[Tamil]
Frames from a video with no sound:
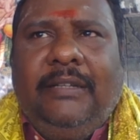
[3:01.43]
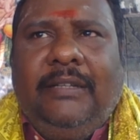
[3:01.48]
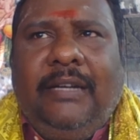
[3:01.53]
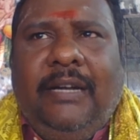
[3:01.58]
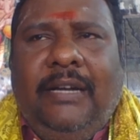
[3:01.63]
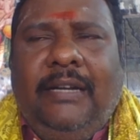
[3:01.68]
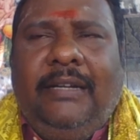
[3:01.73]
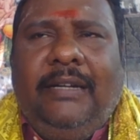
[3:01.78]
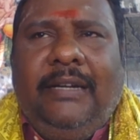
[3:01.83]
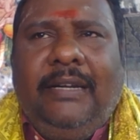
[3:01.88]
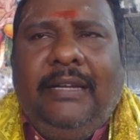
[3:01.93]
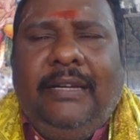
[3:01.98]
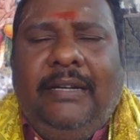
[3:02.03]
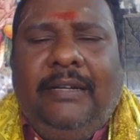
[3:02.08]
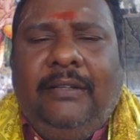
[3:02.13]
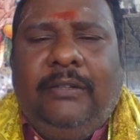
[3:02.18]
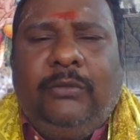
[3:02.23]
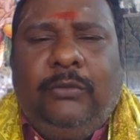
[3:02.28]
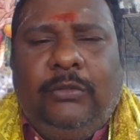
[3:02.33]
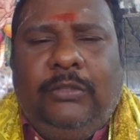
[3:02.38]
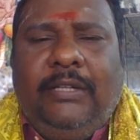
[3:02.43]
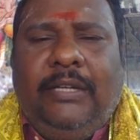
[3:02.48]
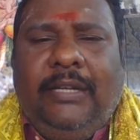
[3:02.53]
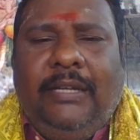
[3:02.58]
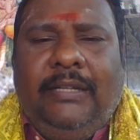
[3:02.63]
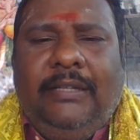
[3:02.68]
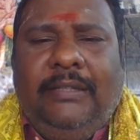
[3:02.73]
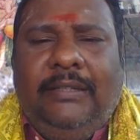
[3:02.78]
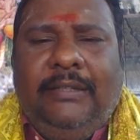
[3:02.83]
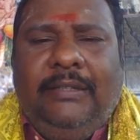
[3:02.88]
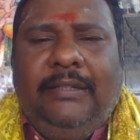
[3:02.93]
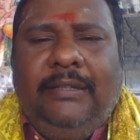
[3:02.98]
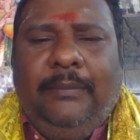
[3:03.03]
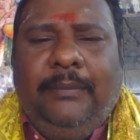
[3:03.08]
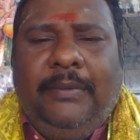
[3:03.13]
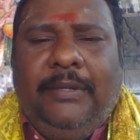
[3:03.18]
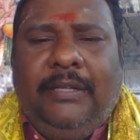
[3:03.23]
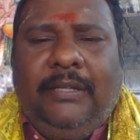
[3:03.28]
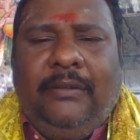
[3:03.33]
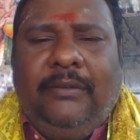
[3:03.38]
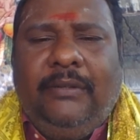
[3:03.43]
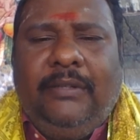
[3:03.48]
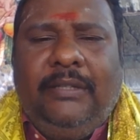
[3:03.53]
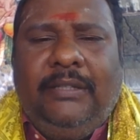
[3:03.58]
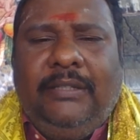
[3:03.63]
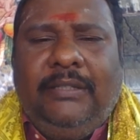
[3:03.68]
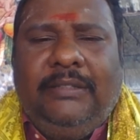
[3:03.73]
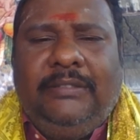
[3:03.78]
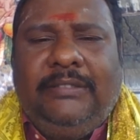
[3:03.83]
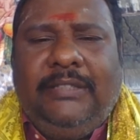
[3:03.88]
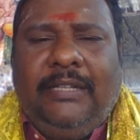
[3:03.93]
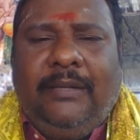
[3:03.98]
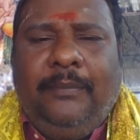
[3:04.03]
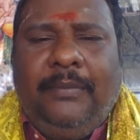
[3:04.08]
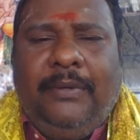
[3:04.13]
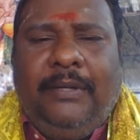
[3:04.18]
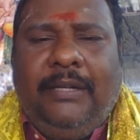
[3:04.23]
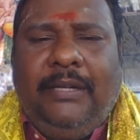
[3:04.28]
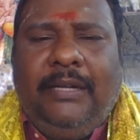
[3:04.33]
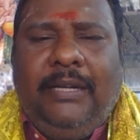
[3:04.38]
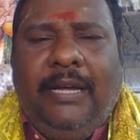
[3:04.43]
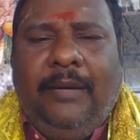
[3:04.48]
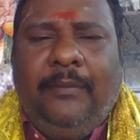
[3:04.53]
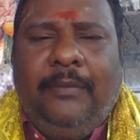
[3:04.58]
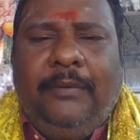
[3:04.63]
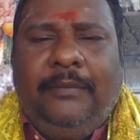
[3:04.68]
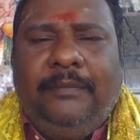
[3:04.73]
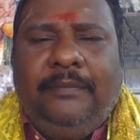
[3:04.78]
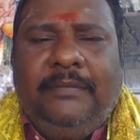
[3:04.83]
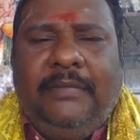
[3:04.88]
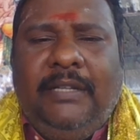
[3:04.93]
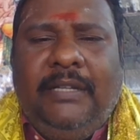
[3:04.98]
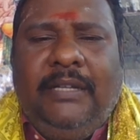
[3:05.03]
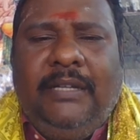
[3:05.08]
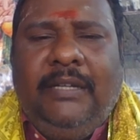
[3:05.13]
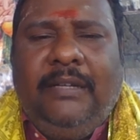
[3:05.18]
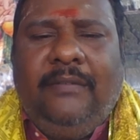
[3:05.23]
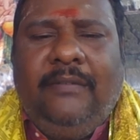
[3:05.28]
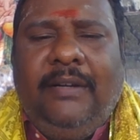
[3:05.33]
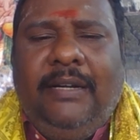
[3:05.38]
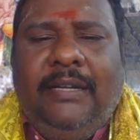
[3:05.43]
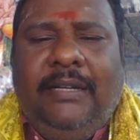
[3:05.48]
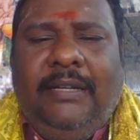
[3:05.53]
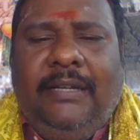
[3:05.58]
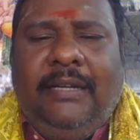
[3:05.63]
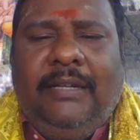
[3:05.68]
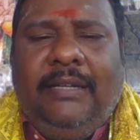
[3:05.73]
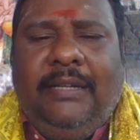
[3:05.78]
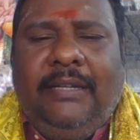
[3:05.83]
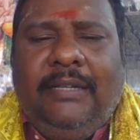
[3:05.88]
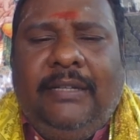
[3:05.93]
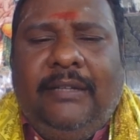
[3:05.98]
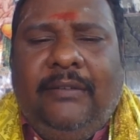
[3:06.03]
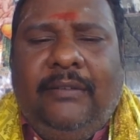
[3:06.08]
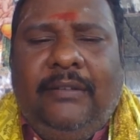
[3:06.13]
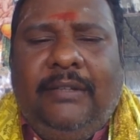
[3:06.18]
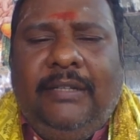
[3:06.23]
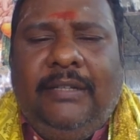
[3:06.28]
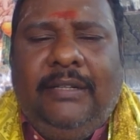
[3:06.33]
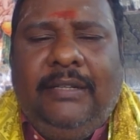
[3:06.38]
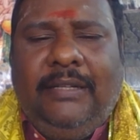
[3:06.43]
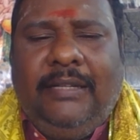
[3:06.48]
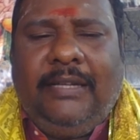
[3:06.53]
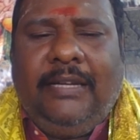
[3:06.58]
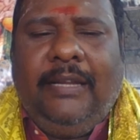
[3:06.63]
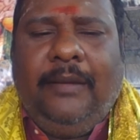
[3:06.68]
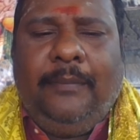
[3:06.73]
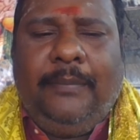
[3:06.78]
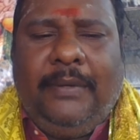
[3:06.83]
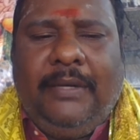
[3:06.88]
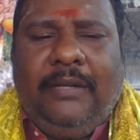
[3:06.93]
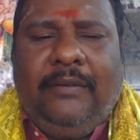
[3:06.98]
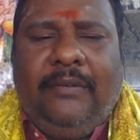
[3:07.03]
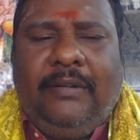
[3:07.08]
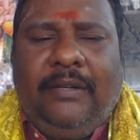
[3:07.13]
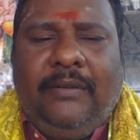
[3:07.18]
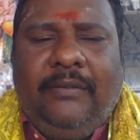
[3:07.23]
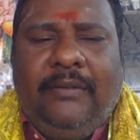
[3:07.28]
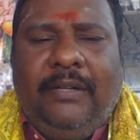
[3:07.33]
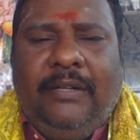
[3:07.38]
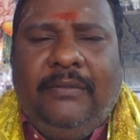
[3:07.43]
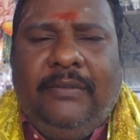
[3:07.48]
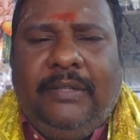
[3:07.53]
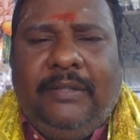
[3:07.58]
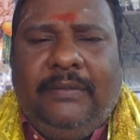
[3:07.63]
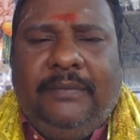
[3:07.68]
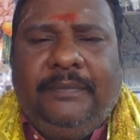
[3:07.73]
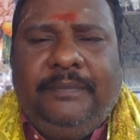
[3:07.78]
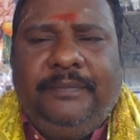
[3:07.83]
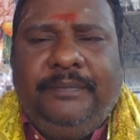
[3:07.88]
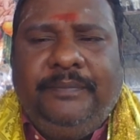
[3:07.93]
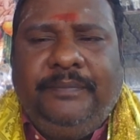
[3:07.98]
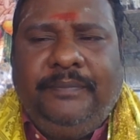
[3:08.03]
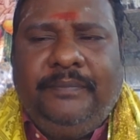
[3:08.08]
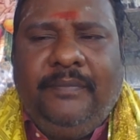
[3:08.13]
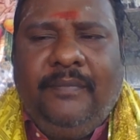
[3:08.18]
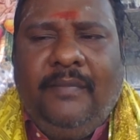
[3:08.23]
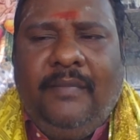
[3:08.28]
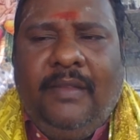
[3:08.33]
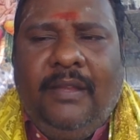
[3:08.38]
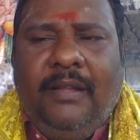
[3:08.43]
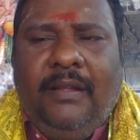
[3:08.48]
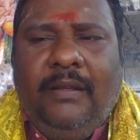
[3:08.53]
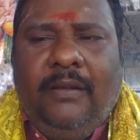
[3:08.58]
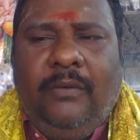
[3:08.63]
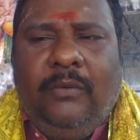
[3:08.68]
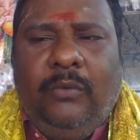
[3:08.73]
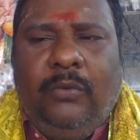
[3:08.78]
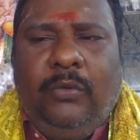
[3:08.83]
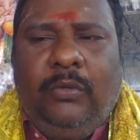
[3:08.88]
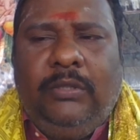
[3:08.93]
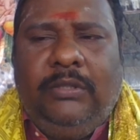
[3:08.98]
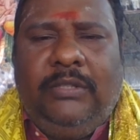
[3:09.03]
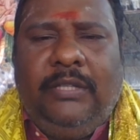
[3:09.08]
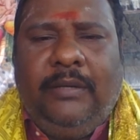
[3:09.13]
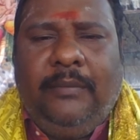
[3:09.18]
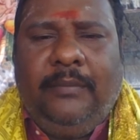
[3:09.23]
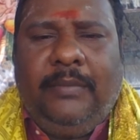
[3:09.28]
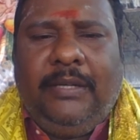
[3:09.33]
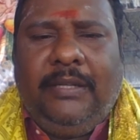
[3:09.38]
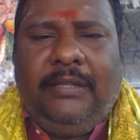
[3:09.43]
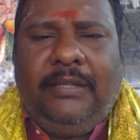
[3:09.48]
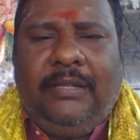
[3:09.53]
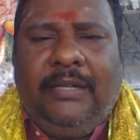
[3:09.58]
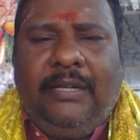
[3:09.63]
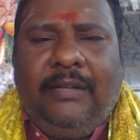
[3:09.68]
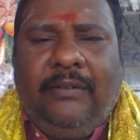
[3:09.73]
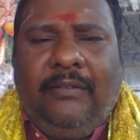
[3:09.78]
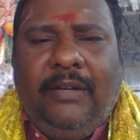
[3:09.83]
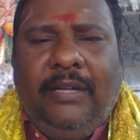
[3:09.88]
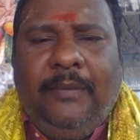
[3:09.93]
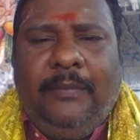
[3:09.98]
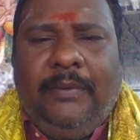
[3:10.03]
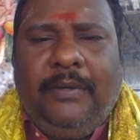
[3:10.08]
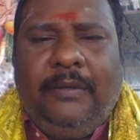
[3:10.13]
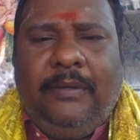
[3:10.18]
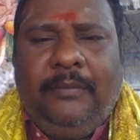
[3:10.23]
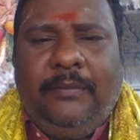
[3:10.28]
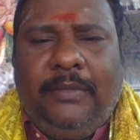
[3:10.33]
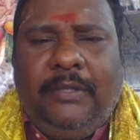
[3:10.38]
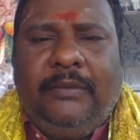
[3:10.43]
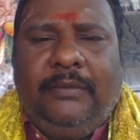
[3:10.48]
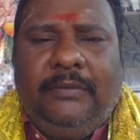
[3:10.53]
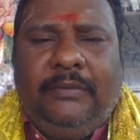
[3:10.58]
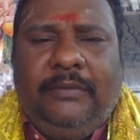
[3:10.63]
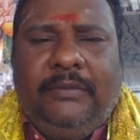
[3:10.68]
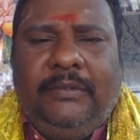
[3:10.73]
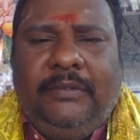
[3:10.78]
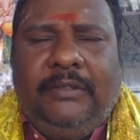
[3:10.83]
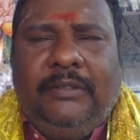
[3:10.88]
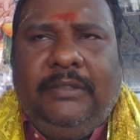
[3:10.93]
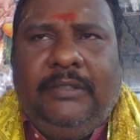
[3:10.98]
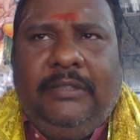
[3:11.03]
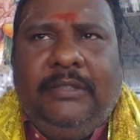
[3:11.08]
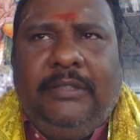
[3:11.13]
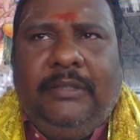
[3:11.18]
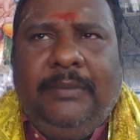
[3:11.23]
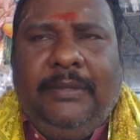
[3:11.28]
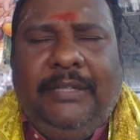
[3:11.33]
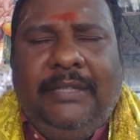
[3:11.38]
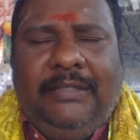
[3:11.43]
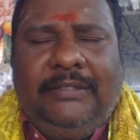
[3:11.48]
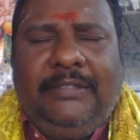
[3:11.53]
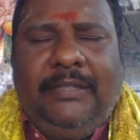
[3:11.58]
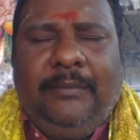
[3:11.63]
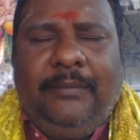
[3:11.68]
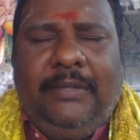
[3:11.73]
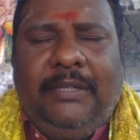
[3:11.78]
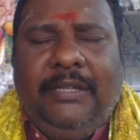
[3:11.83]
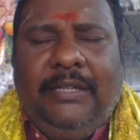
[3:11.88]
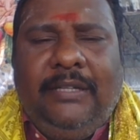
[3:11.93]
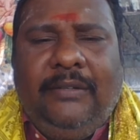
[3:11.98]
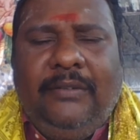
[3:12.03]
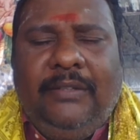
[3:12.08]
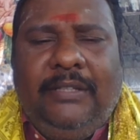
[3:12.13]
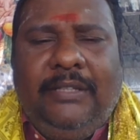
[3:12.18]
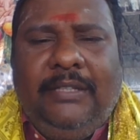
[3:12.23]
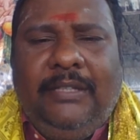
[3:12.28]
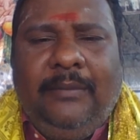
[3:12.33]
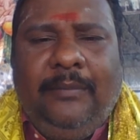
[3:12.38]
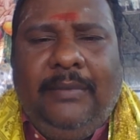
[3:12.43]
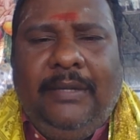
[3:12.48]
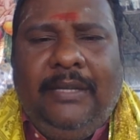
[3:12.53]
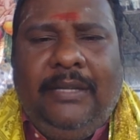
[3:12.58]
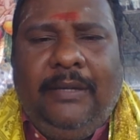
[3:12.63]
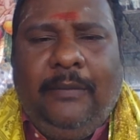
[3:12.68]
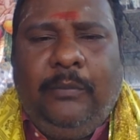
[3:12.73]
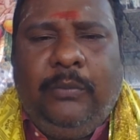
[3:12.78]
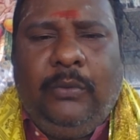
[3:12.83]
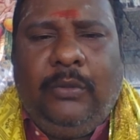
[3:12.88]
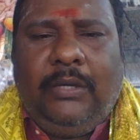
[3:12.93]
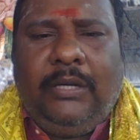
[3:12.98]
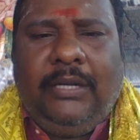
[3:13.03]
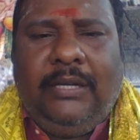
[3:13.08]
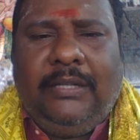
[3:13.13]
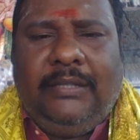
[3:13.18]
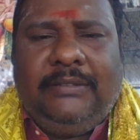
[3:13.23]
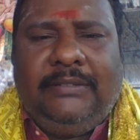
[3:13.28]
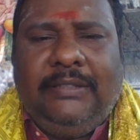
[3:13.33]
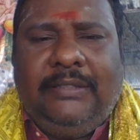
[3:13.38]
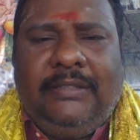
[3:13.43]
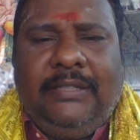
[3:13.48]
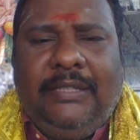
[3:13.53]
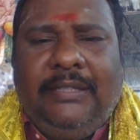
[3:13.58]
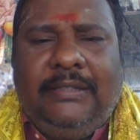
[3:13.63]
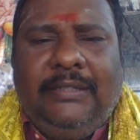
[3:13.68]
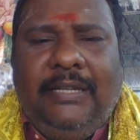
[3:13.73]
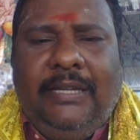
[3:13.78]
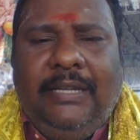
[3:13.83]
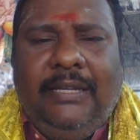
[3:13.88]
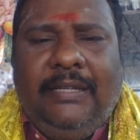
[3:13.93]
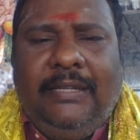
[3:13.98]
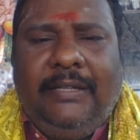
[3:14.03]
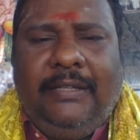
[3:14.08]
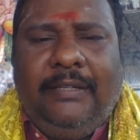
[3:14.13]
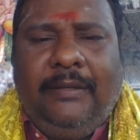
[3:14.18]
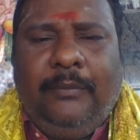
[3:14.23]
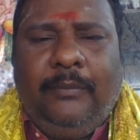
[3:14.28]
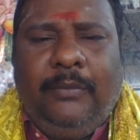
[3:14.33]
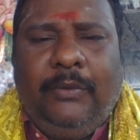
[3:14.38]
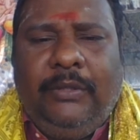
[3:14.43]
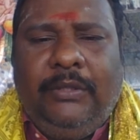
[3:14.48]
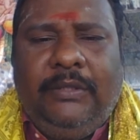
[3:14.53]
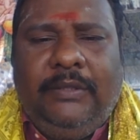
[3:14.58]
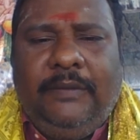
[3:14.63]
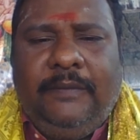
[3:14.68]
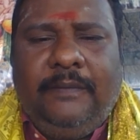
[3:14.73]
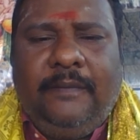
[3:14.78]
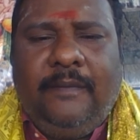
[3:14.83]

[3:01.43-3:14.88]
கால்நடைகள் குதிரை இதை பண்ணுறவங்களுக்கு சிறப்பான லாபம் வெளிநாட்டில் இருக்கவங்களுக்கு நிறைய பண வரவுகள் வரும் ஊர் திரும்புறதுக்கான வாய்ப்புகளும் வரும் இப்போ டிசம்பர் இருபதுக்கு மேலே புராட நட்சத்திரத்திலே இருக்கும்போது